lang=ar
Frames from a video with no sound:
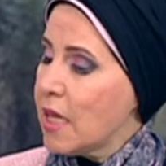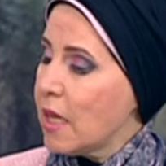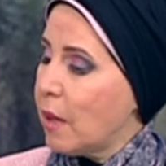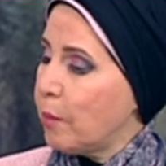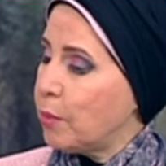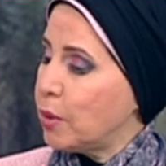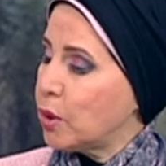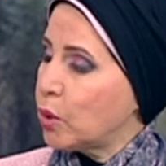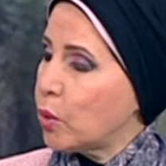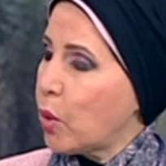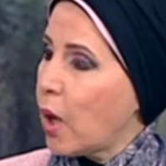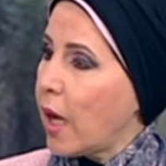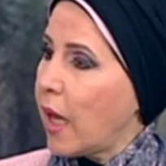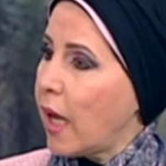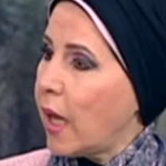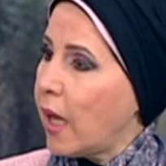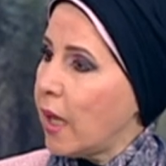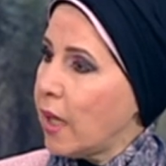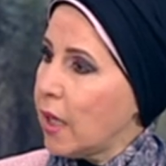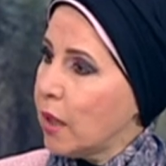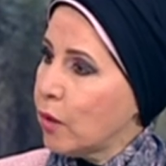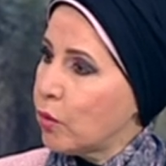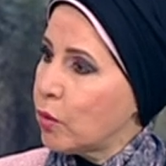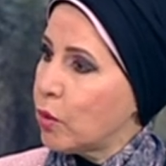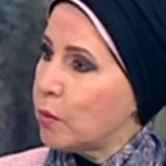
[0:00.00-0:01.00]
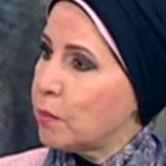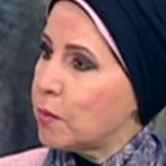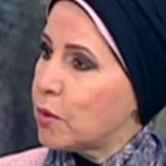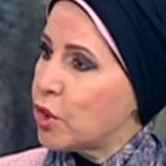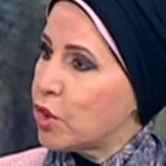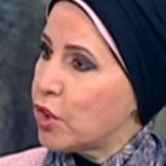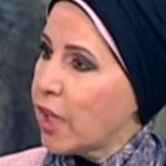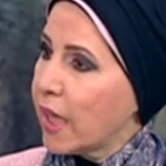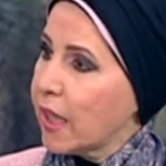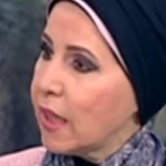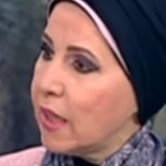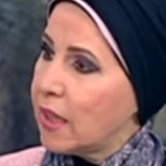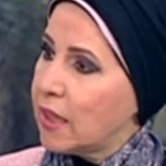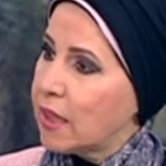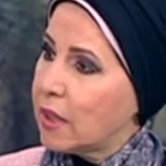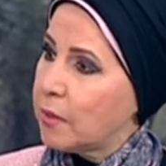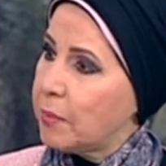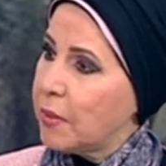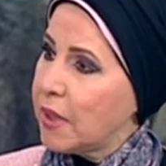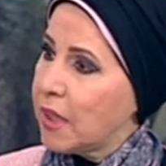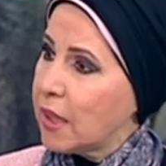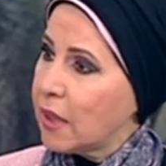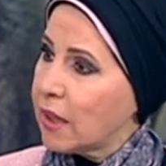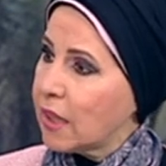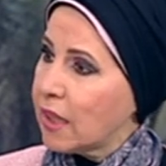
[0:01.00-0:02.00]
بتؤهلكم بشكل
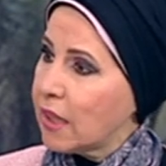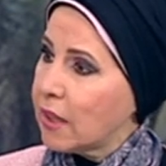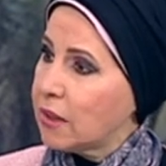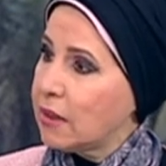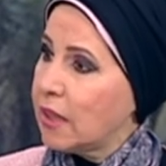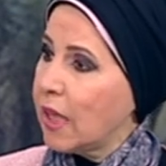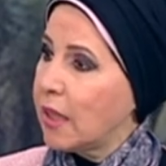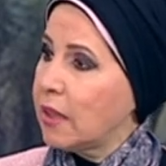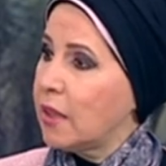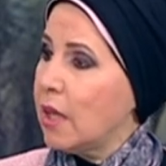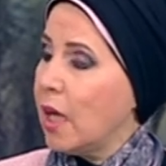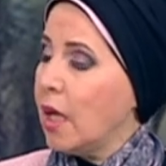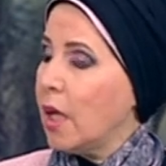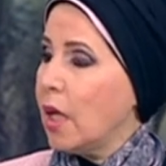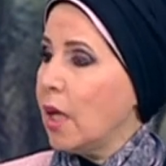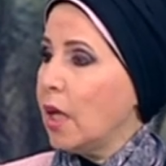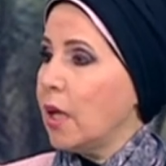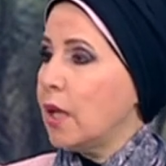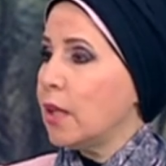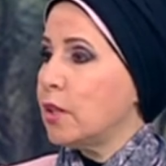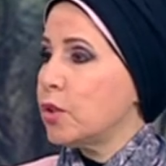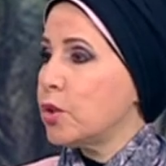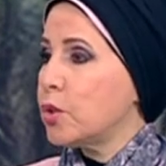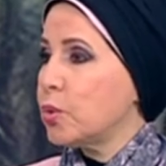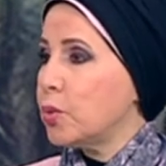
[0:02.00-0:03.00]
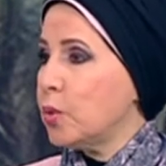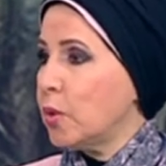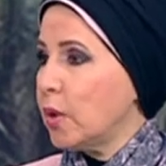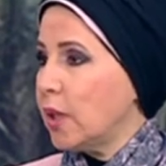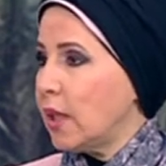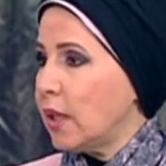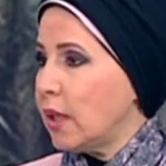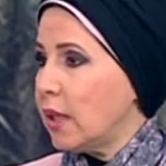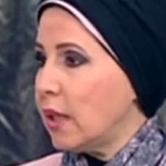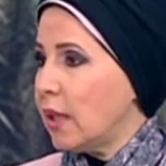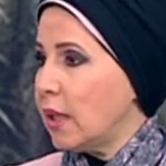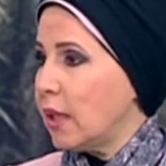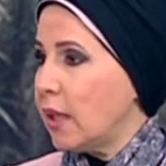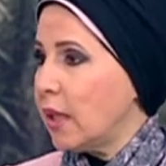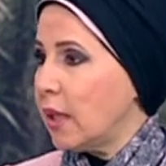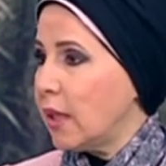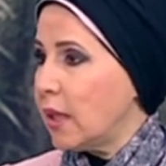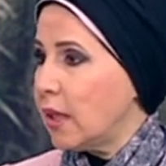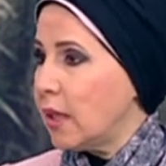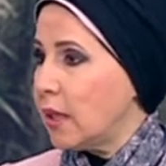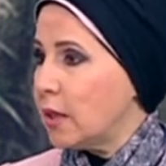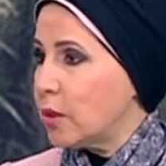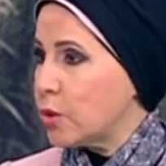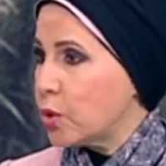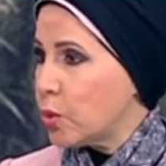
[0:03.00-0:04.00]
كبير جدا لسوق
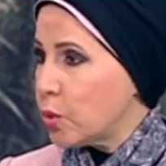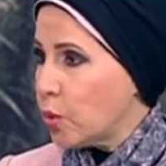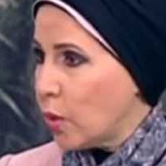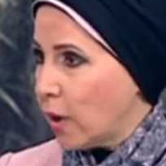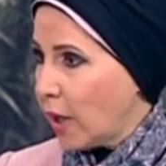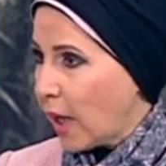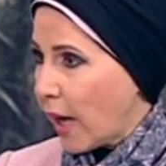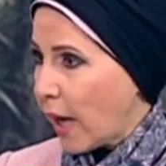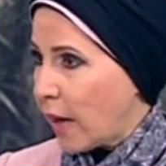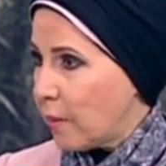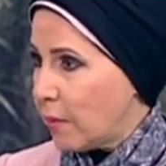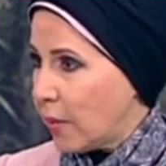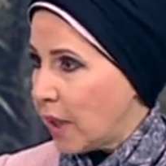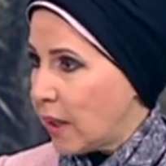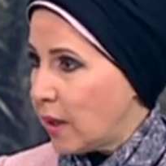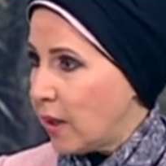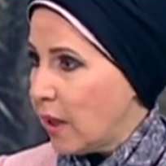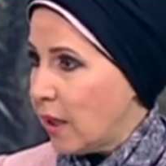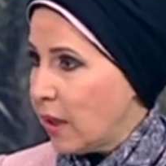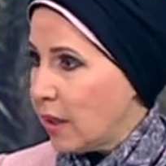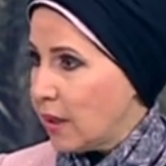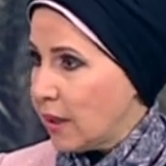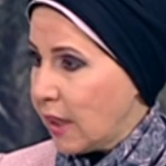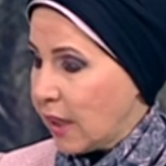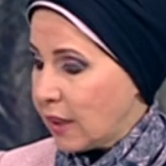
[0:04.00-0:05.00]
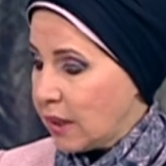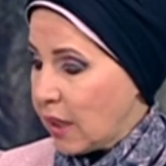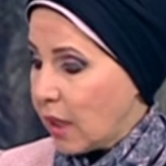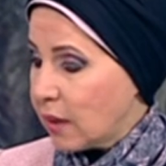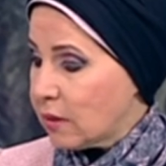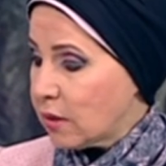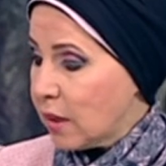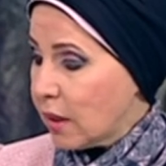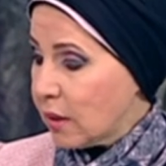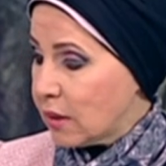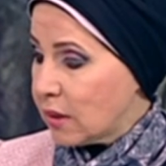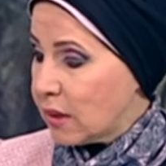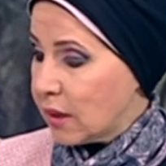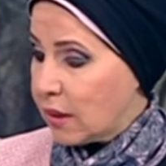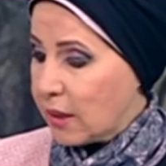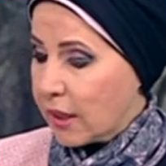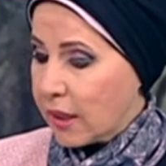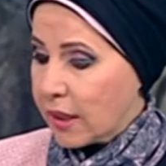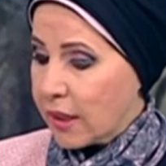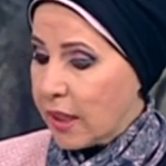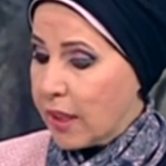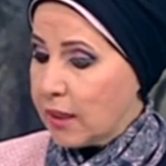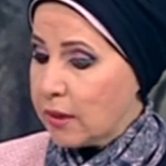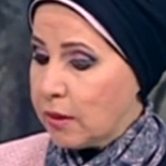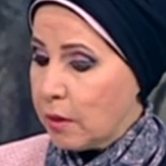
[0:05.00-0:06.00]
لسوق العمل، يعني أعتقد إن
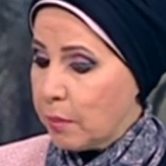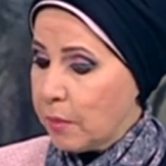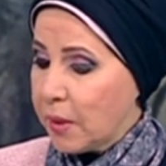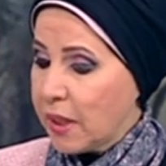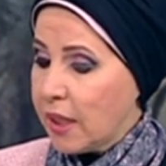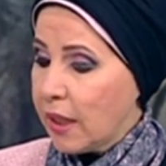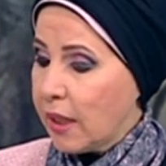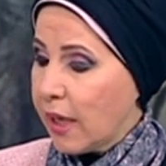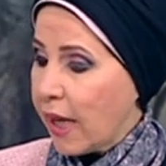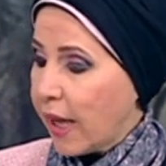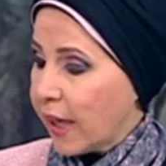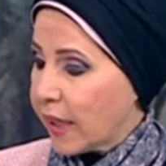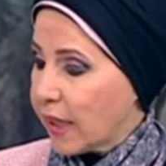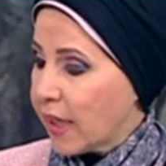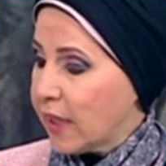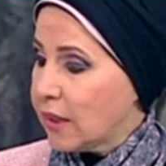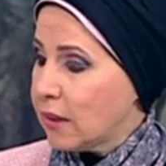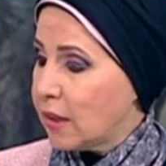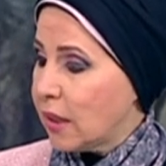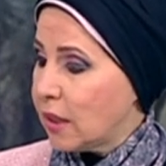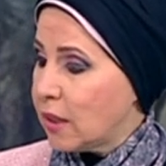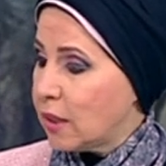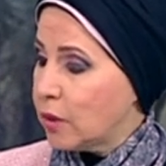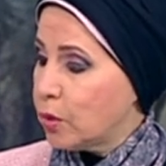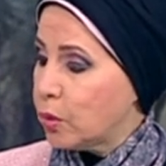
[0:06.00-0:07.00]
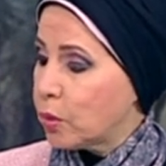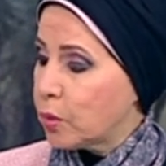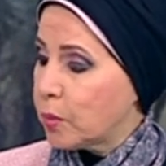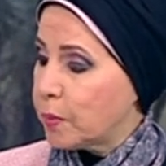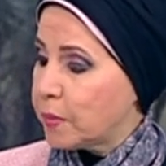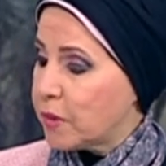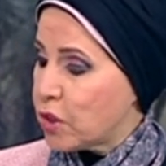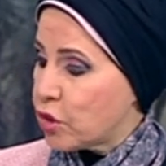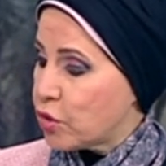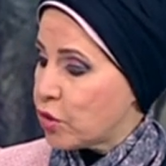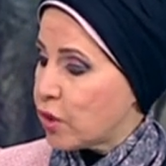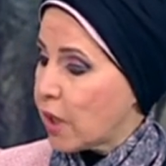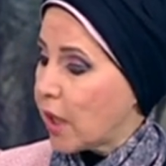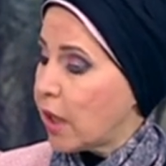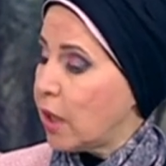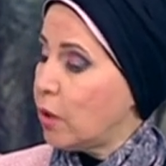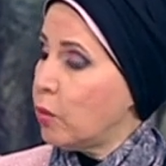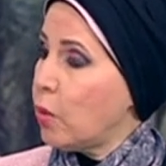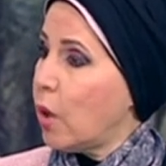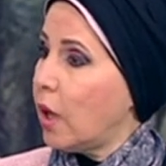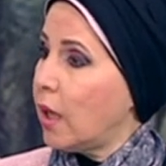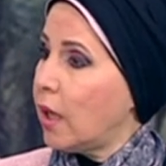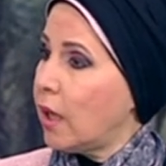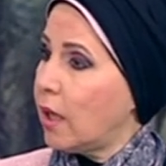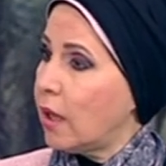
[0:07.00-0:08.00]
الجلد من الحاجات اللي انتم
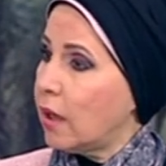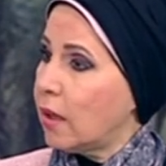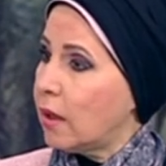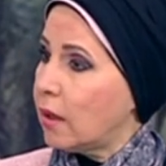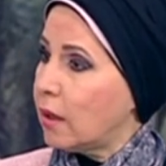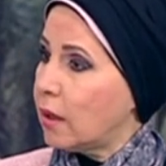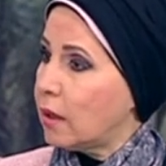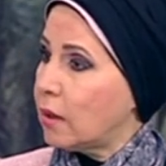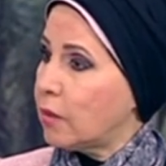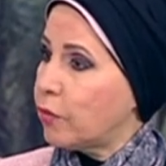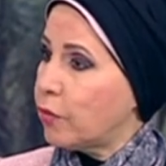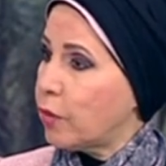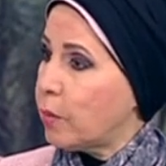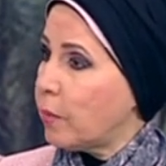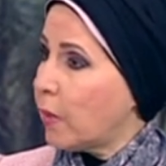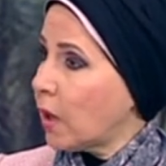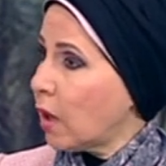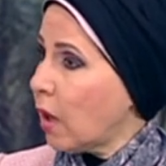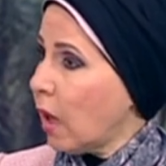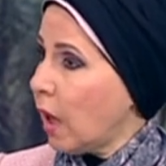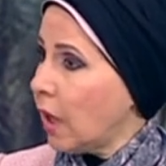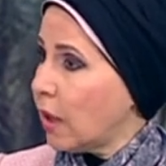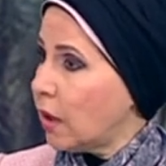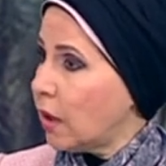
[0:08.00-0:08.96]
بتشتغلوها آه، في مراحل